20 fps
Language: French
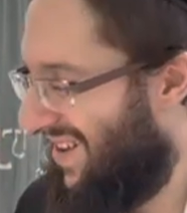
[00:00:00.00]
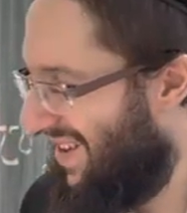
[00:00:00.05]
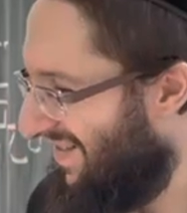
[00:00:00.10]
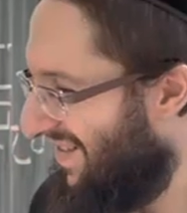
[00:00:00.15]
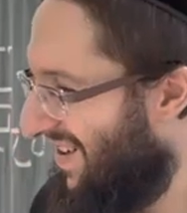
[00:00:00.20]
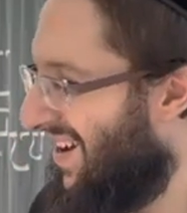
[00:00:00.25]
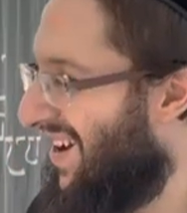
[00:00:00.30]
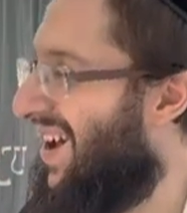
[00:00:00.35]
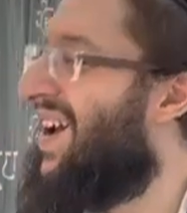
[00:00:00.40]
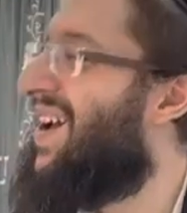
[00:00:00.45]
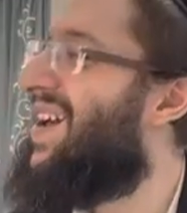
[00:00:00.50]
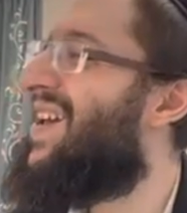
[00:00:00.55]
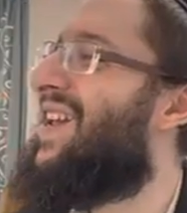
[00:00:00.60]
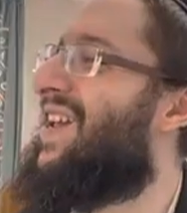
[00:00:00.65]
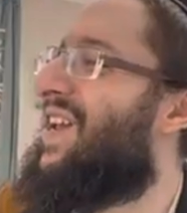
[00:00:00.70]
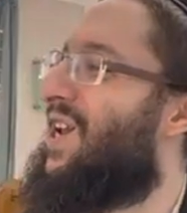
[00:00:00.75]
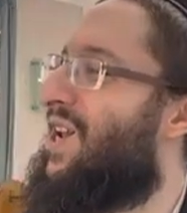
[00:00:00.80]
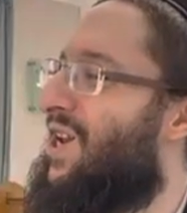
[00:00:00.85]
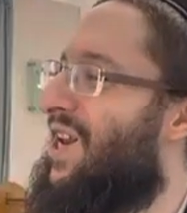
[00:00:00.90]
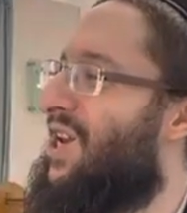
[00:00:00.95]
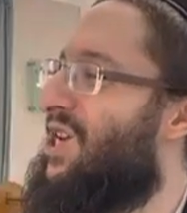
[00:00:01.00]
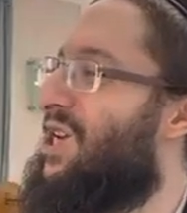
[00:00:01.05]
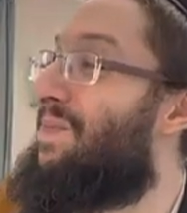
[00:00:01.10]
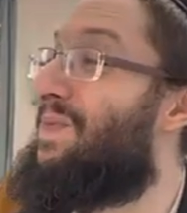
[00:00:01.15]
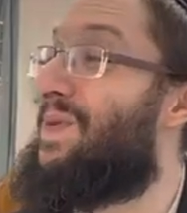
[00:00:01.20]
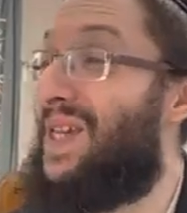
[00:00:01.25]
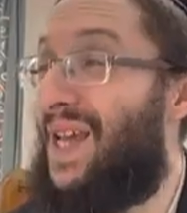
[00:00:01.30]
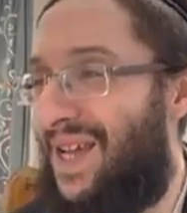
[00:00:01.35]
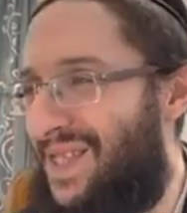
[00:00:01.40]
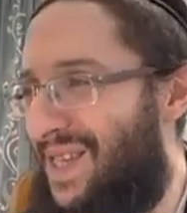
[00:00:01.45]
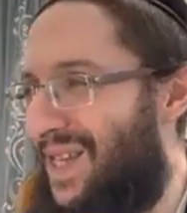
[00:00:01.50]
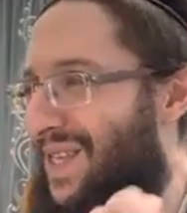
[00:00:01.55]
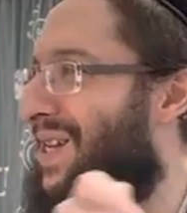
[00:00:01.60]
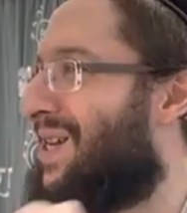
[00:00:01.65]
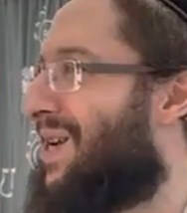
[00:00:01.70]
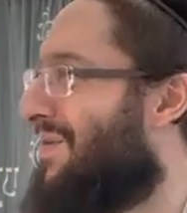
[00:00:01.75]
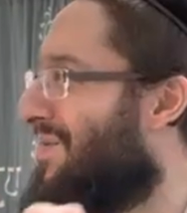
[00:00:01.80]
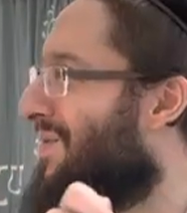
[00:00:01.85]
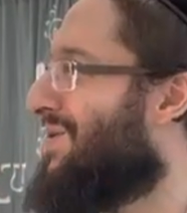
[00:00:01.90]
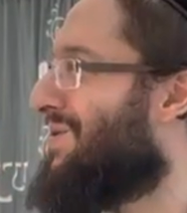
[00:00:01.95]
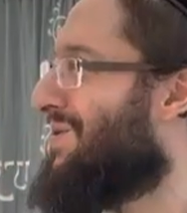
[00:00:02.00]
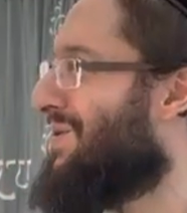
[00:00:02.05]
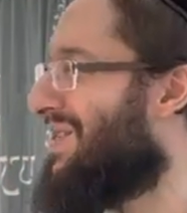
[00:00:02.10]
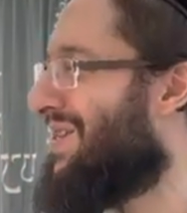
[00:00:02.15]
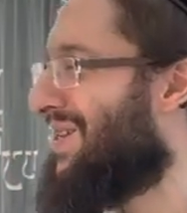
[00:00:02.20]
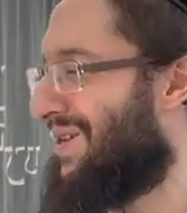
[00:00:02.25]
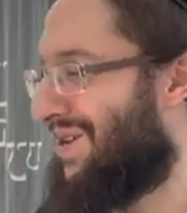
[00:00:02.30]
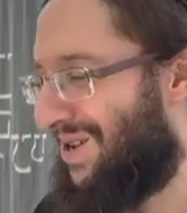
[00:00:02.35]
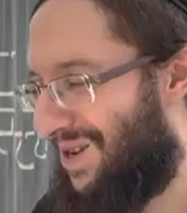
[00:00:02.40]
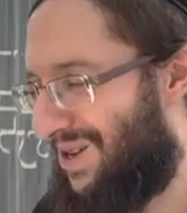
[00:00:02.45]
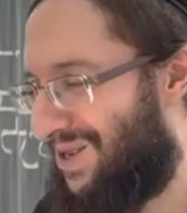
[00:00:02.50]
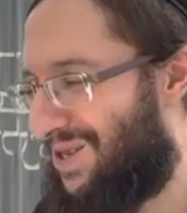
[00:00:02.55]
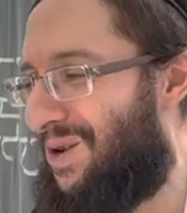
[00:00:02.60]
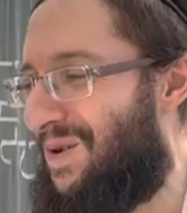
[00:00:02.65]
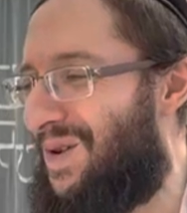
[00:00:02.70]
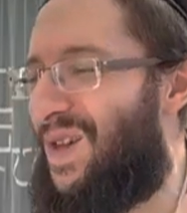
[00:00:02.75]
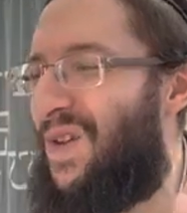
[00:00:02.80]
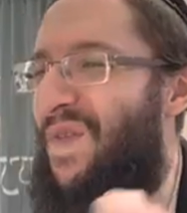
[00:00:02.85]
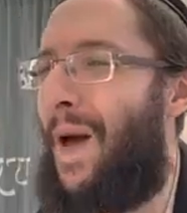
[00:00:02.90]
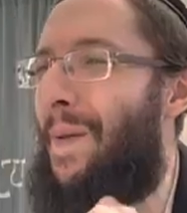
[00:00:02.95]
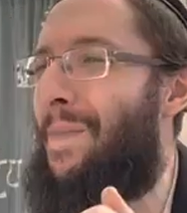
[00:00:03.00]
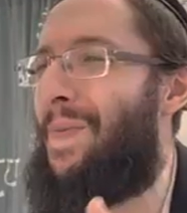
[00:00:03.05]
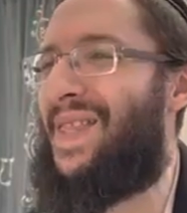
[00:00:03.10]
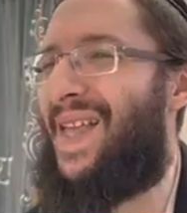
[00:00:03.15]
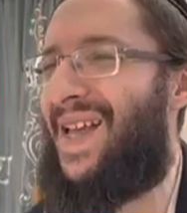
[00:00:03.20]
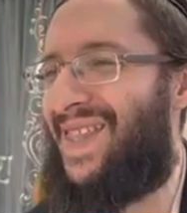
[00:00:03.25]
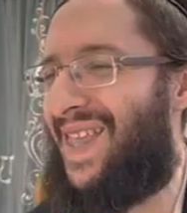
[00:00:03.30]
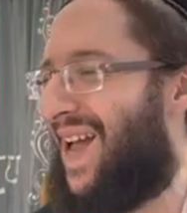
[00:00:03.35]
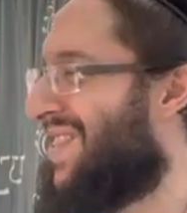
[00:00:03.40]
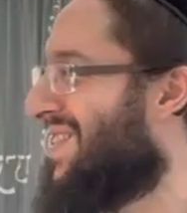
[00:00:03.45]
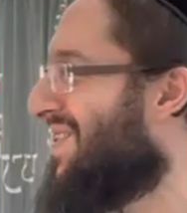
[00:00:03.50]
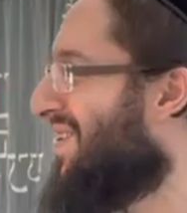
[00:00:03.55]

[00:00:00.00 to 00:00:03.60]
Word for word: Voilà. Et l'Égyptien, c'était comme tu dis, euh, celui qui frappait Datan.